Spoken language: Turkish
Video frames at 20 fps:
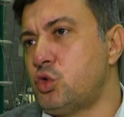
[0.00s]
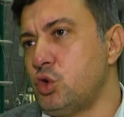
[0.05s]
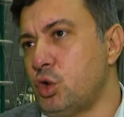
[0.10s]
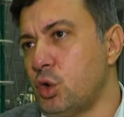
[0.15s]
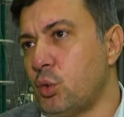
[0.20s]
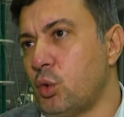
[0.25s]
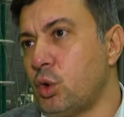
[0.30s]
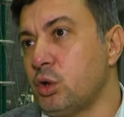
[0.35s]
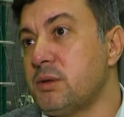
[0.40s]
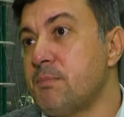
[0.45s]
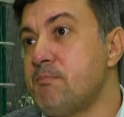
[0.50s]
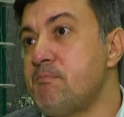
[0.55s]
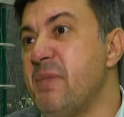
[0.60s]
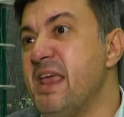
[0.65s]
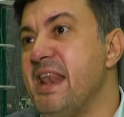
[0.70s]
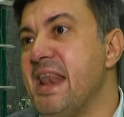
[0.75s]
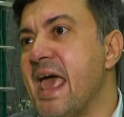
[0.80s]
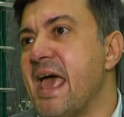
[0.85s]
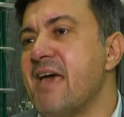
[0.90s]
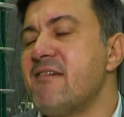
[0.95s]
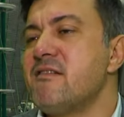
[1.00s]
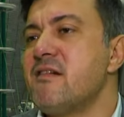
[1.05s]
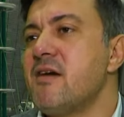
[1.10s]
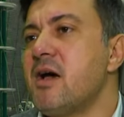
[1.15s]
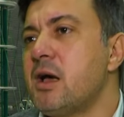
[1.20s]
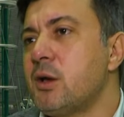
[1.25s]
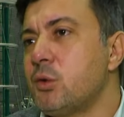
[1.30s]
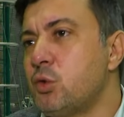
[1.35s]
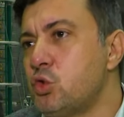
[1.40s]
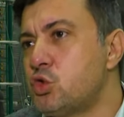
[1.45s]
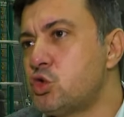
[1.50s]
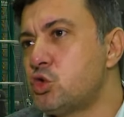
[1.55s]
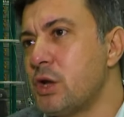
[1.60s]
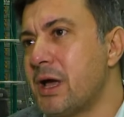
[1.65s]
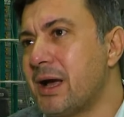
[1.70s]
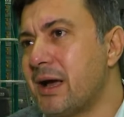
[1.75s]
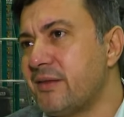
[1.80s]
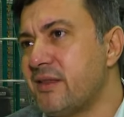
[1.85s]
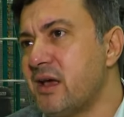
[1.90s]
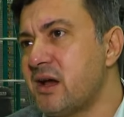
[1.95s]
kilovolt 1000 MVA
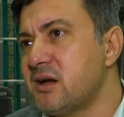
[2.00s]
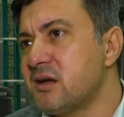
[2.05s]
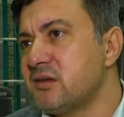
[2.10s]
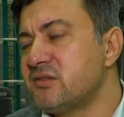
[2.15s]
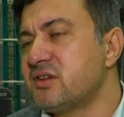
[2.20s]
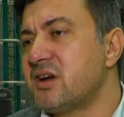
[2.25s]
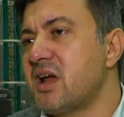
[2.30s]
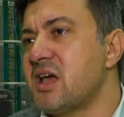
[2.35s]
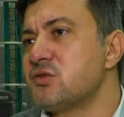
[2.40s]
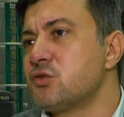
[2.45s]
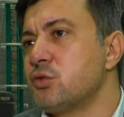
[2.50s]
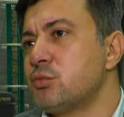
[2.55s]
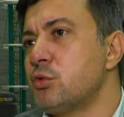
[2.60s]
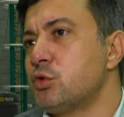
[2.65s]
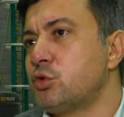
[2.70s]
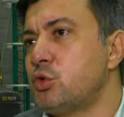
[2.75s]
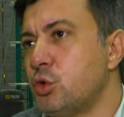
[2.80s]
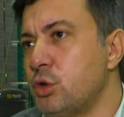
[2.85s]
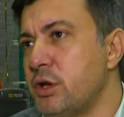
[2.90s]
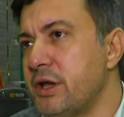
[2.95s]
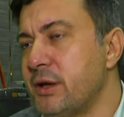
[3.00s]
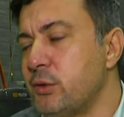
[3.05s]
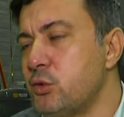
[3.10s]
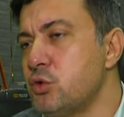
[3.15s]
gücüne kadar transformatörleri,